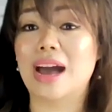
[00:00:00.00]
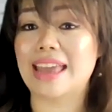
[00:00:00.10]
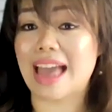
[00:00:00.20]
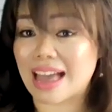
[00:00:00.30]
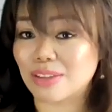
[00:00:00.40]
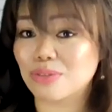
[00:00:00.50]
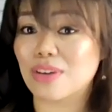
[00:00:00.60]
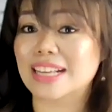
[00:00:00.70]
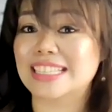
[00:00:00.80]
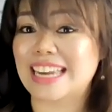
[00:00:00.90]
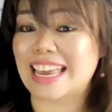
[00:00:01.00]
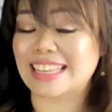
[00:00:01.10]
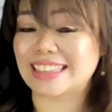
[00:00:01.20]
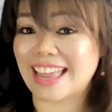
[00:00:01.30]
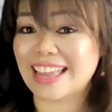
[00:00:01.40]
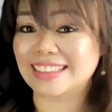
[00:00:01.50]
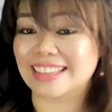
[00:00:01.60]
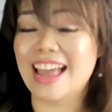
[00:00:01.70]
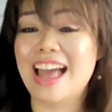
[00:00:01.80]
ay unvaccinated